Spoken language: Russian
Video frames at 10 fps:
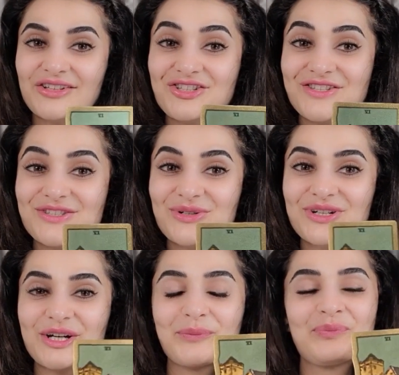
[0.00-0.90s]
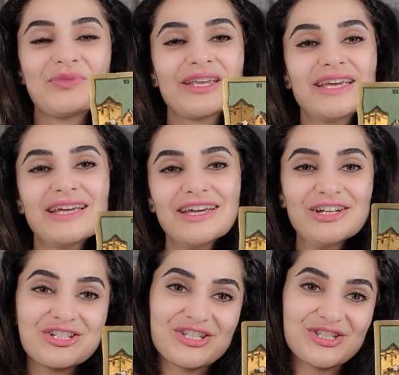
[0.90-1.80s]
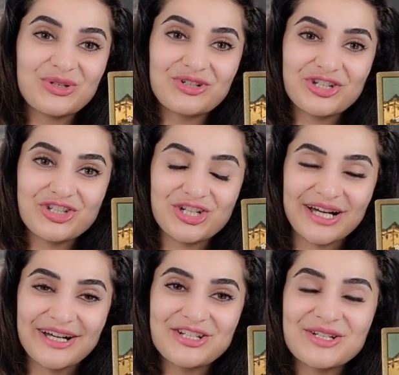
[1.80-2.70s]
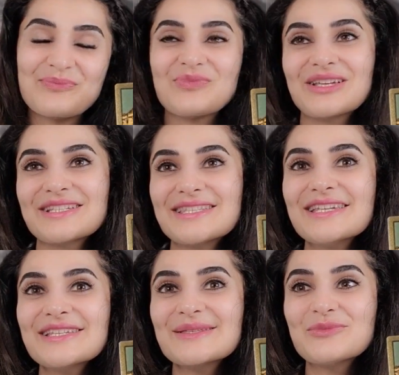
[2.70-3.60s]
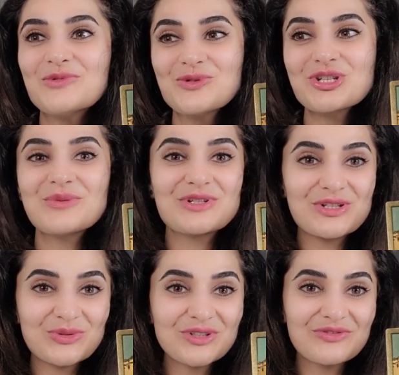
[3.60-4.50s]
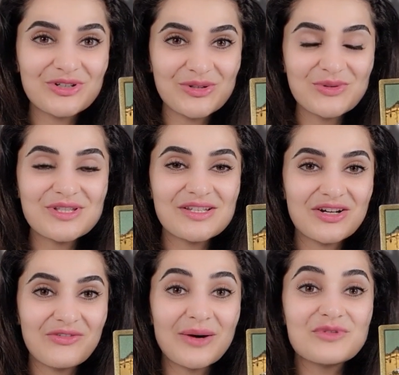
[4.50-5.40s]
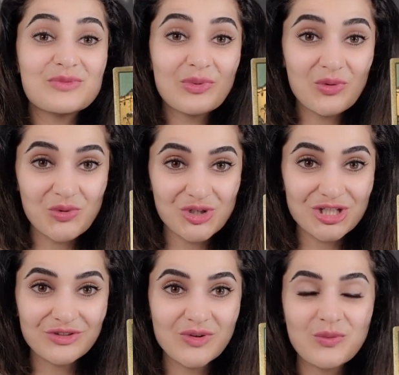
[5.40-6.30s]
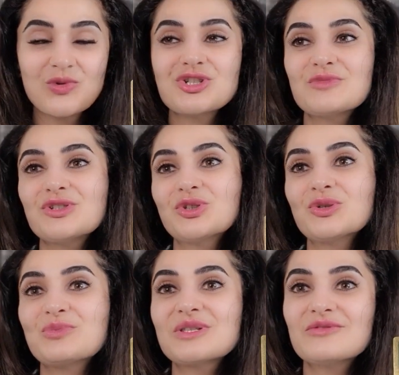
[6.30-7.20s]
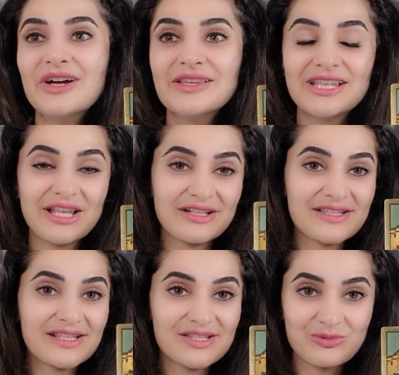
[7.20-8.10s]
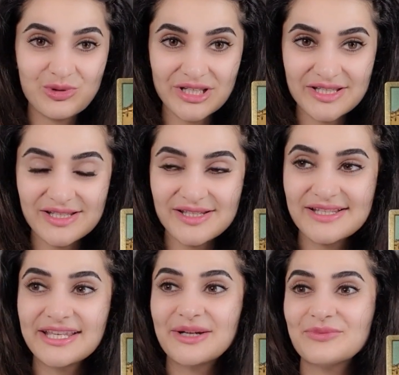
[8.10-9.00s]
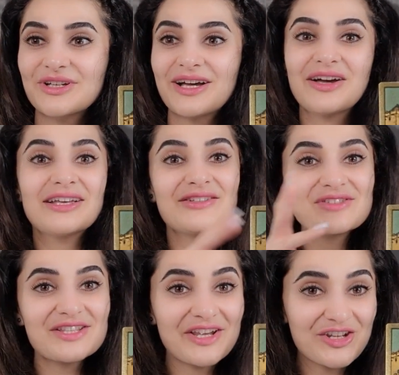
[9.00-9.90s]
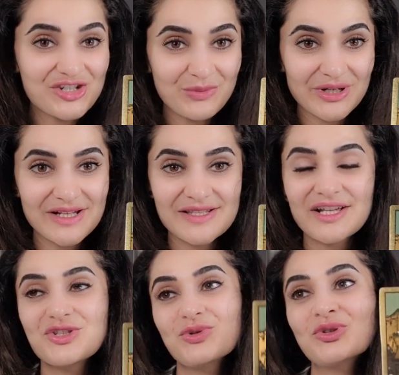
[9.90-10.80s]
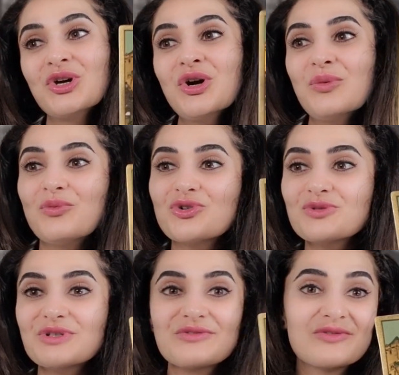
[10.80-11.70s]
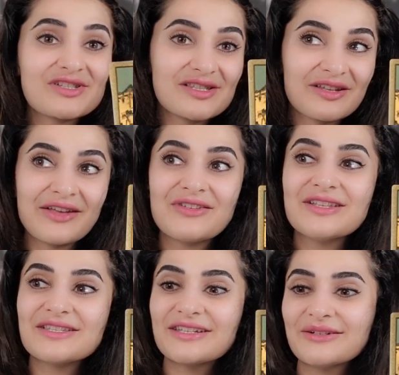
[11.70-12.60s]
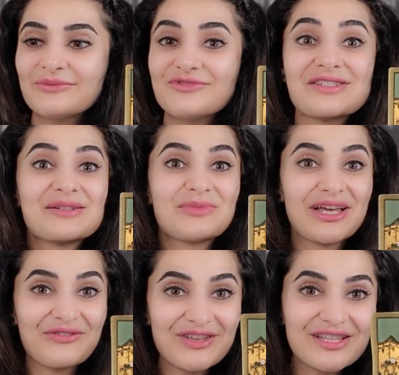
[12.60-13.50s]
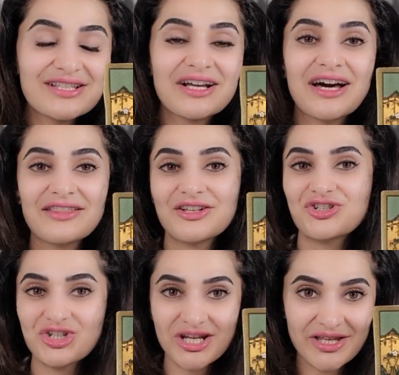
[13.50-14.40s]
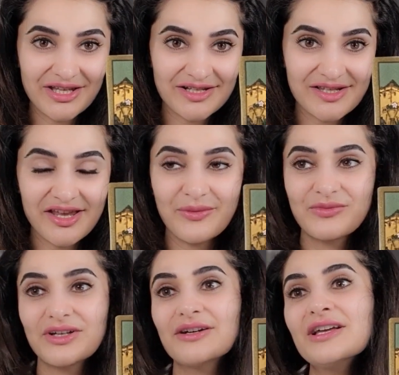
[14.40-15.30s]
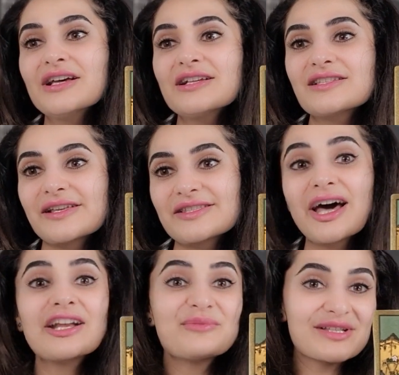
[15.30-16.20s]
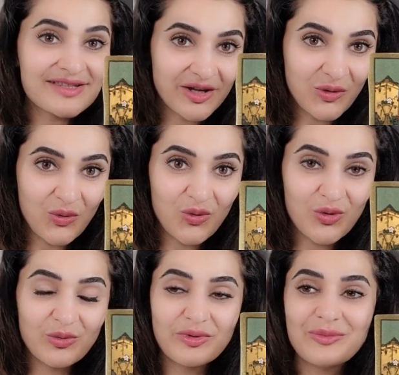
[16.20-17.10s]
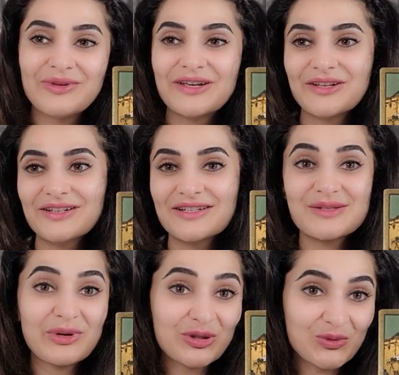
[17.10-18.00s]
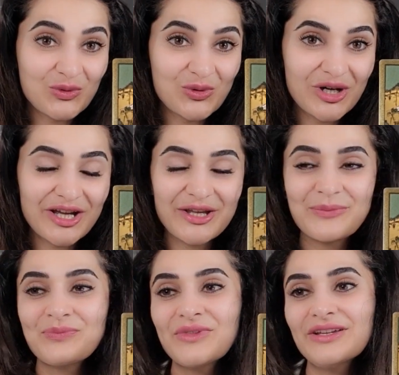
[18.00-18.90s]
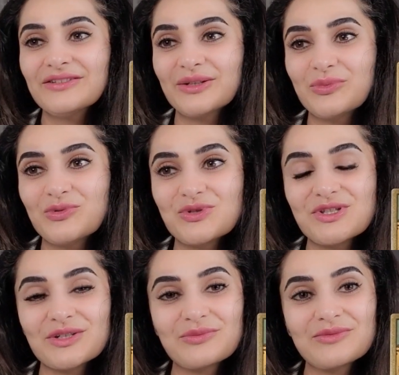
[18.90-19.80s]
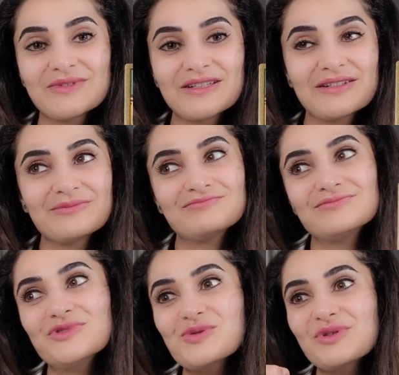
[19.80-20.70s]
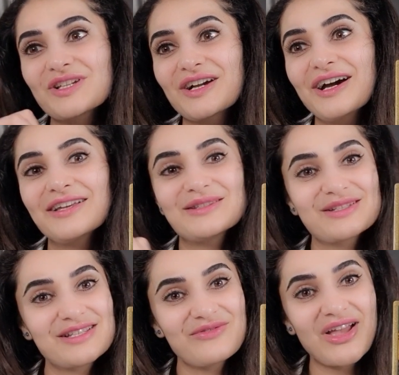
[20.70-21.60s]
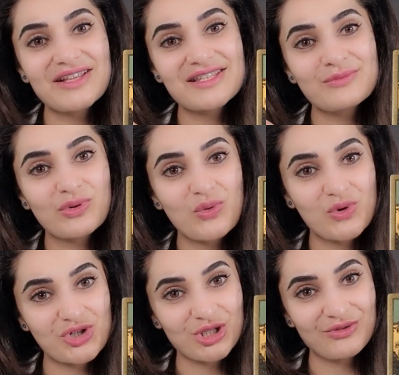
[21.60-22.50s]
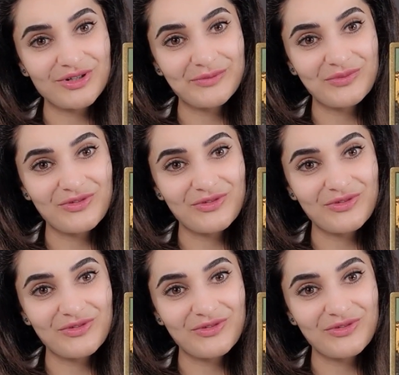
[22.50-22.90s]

Шестерка Шестерка чаш. Здесь, может быть, кто-то вернется к вам с прошлого, может быть, кто-то позвонит, созвонитесь с кем-то, какая-то встреча произойдет, может быть, вы восстановите, возобновите отношения с кем-то, со старыми знакомыми или с подругой, допустим, это, может быть, какая-то связь с прошлого